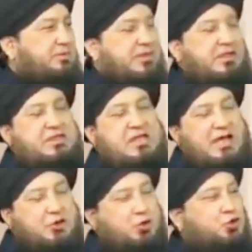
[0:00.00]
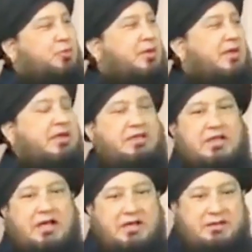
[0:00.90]
मतलब इंसान के खुद में
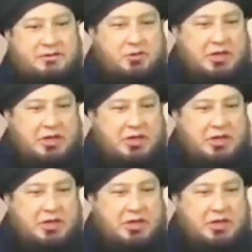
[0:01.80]
या अजीज़